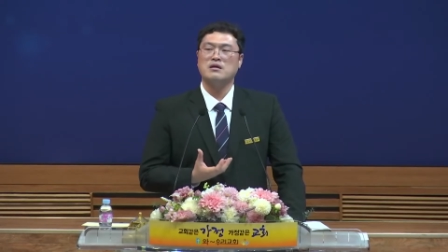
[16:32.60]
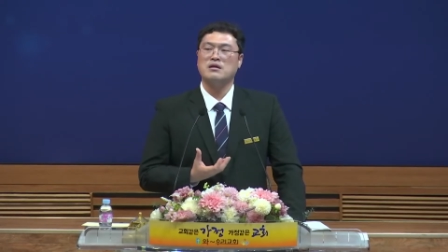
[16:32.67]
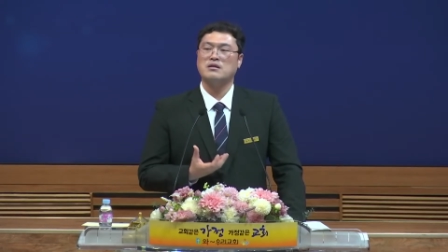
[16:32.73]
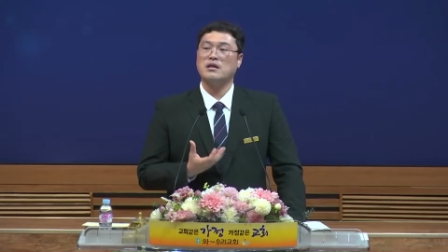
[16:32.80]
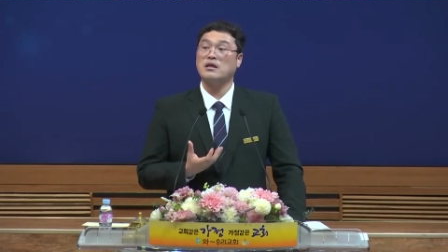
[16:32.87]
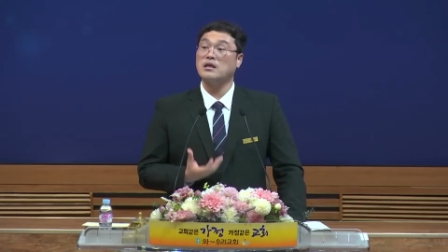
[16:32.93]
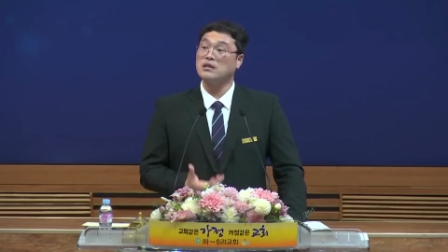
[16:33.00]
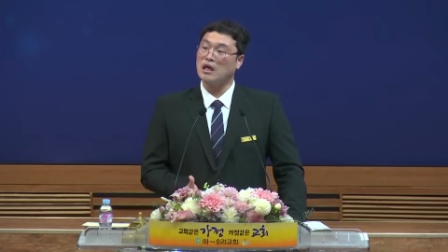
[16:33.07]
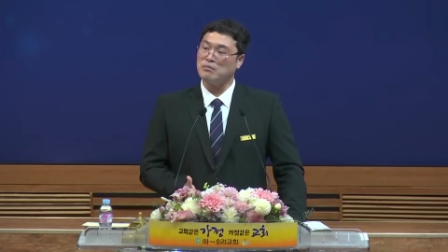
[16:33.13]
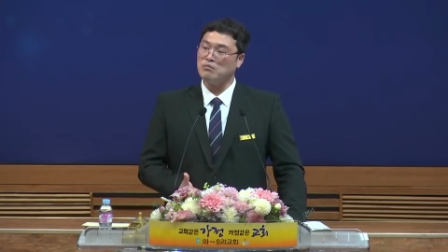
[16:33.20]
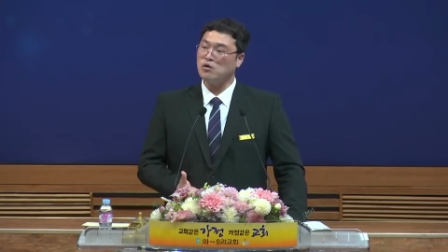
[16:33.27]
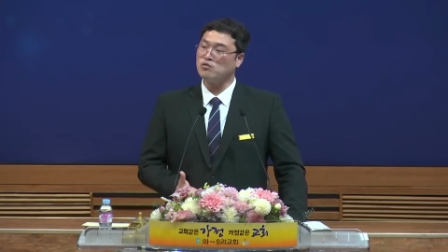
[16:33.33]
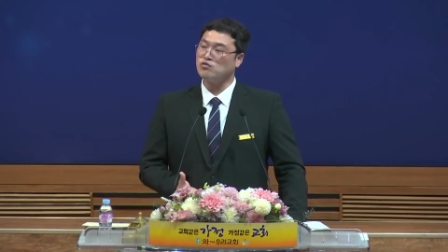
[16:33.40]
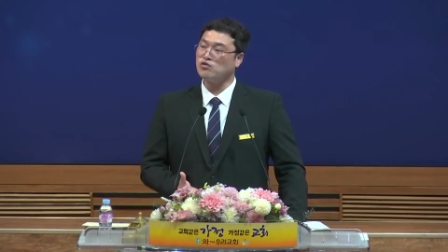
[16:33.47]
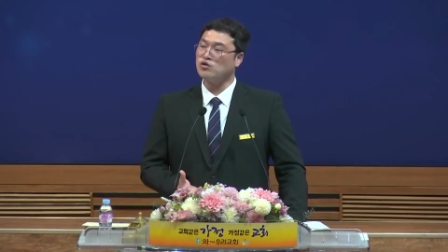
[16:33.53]
내게
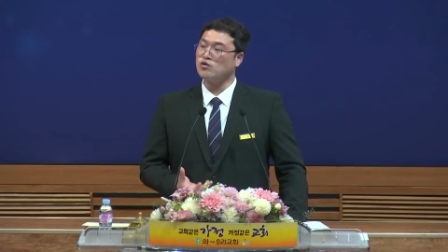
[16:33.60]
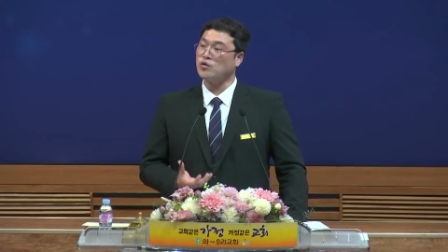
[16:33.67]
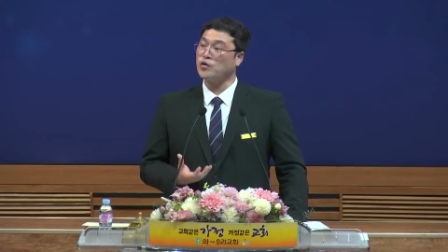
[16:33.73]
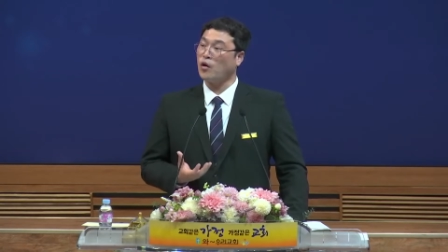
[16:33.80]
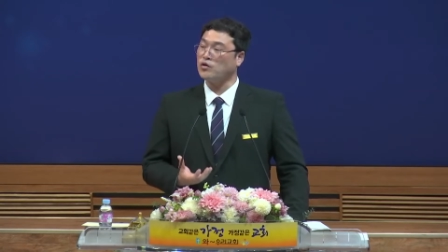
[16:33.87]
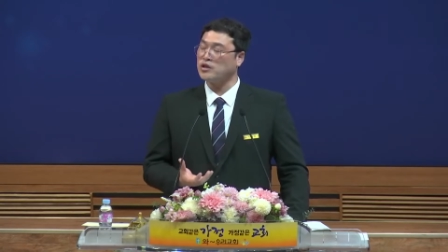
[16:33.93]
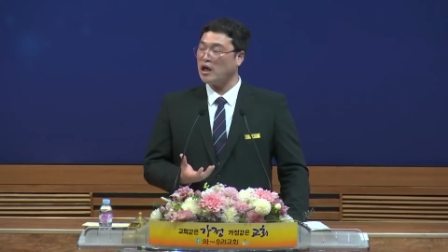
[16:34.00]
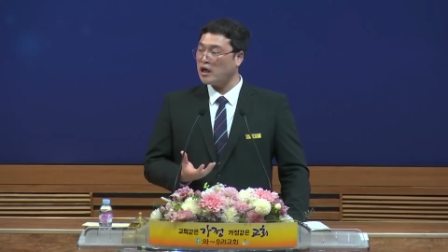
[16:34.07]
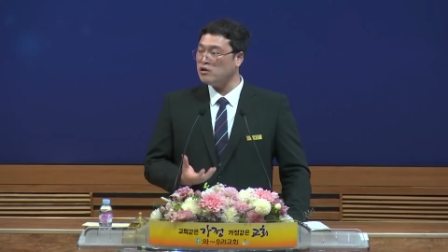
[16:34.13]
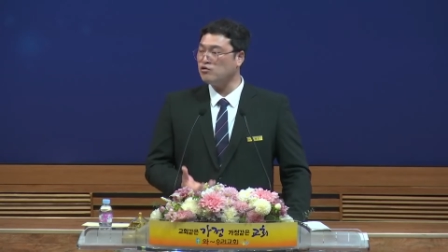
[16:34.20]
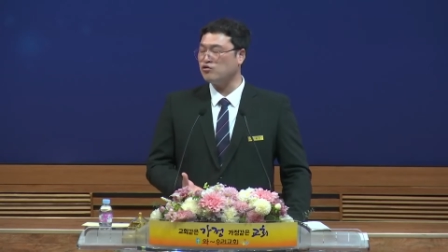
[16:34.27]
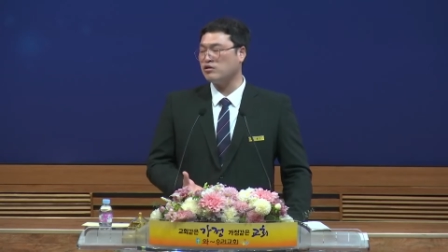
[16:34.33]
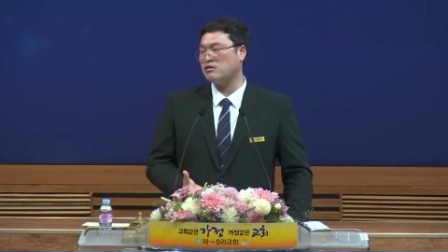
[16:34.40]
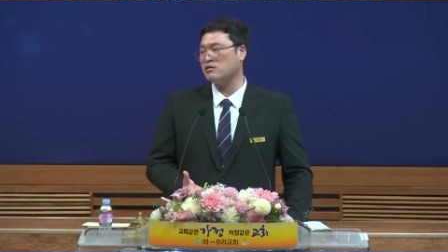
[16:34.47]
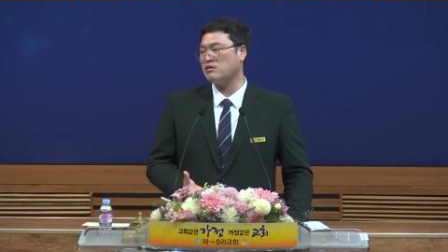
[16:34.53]
생명 주시고 영생을
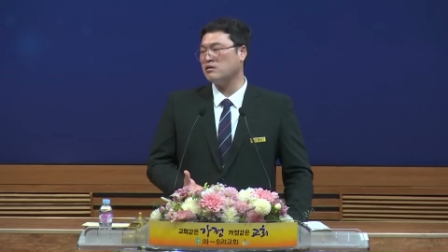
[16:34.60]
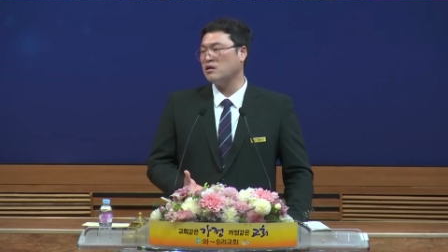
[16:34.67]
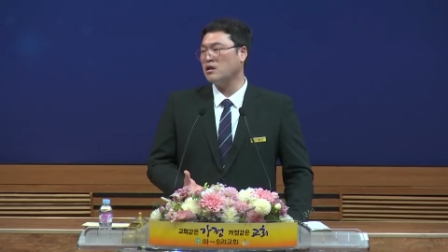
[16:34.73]
주신